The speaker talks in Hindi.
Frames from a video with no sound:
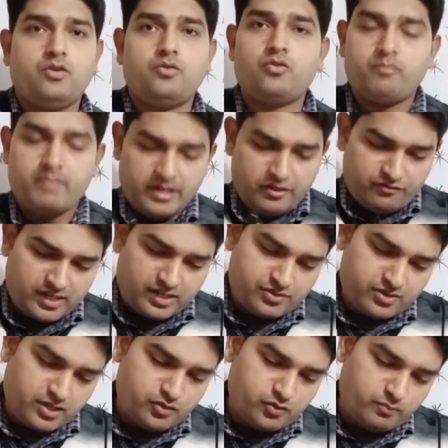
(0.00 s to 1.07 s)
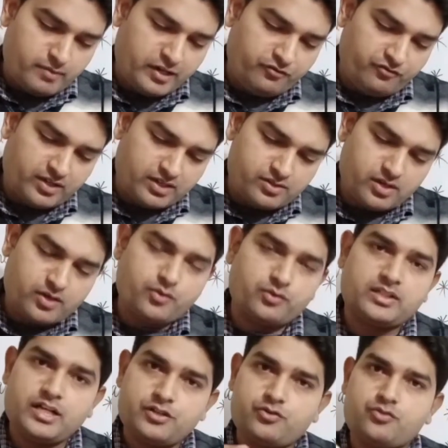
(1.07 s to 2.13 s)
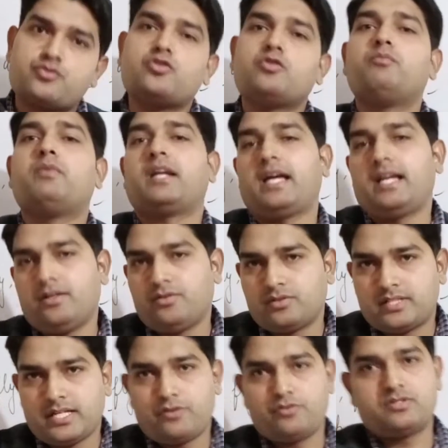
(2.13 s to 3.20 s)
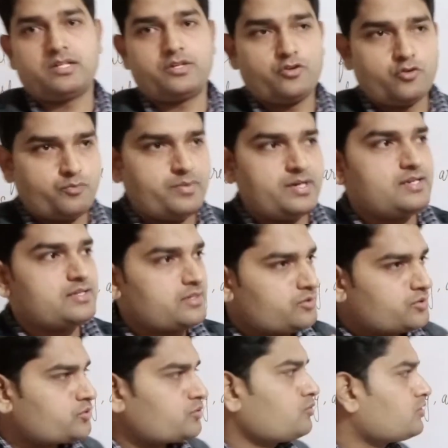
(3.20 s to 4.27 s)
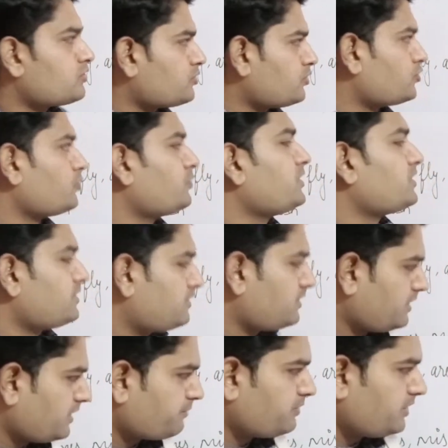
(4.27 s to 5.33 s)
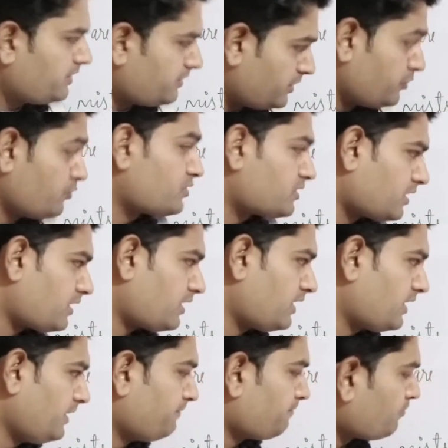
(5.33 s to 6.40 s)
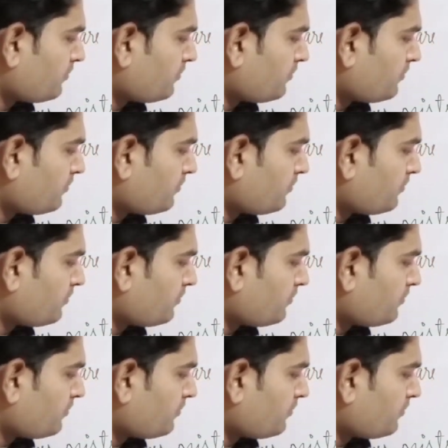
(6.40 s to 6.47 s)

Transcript: वो मैन्युफैक्चरर जो मैन्युफैक्चरर होता है जो उसको बनाया होता है उस इक्विपमेंट्स का उस टूल्स को जो भी चीज़ें हैं अपने यूज़ कर रहे हैं